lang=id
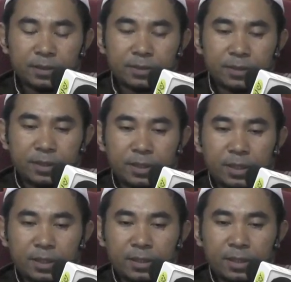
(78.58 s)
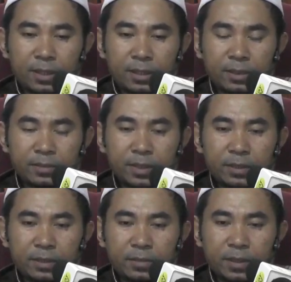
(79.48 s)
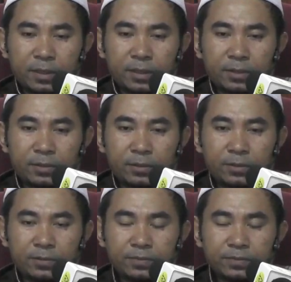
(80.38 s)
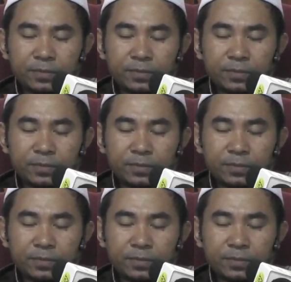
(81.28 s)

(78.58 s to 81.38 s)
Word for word: Sehingga dengan nikmat-nikmat itu